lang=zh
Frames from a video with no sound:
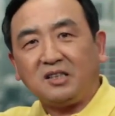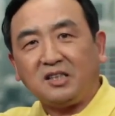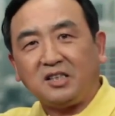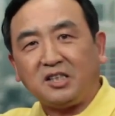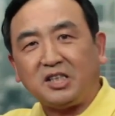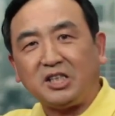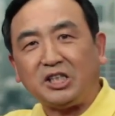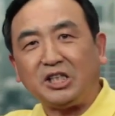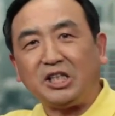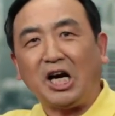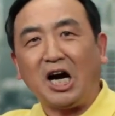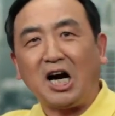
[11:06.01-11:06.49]

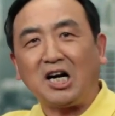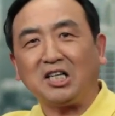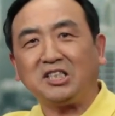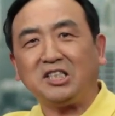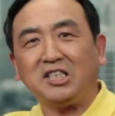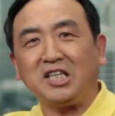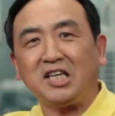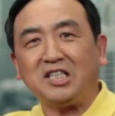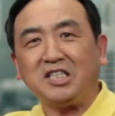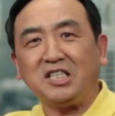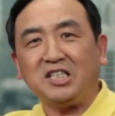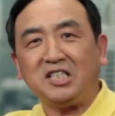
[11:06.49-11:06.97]
强
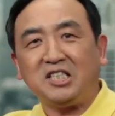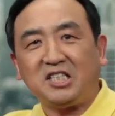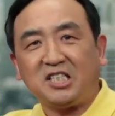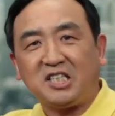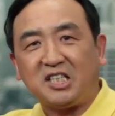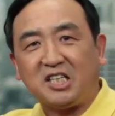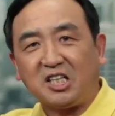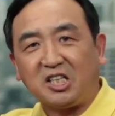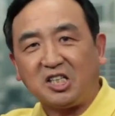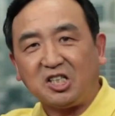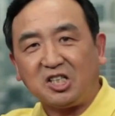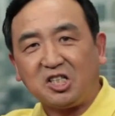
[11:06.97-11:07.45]
奸一
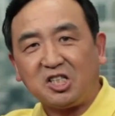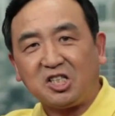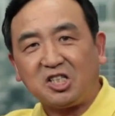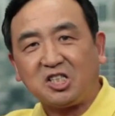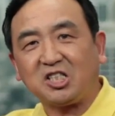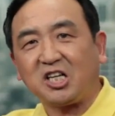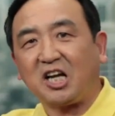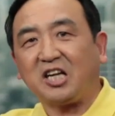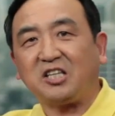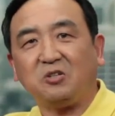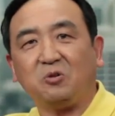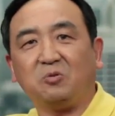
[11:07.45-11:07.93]
切，
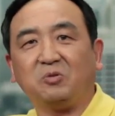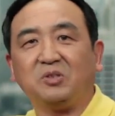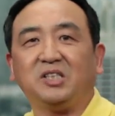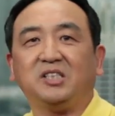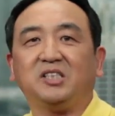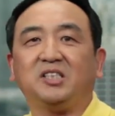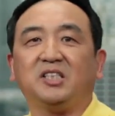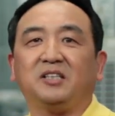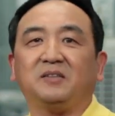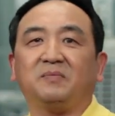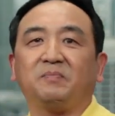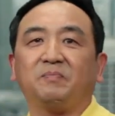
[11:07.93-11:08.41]
占有一
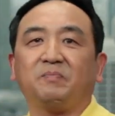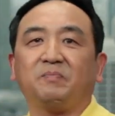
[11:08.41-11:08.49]
切。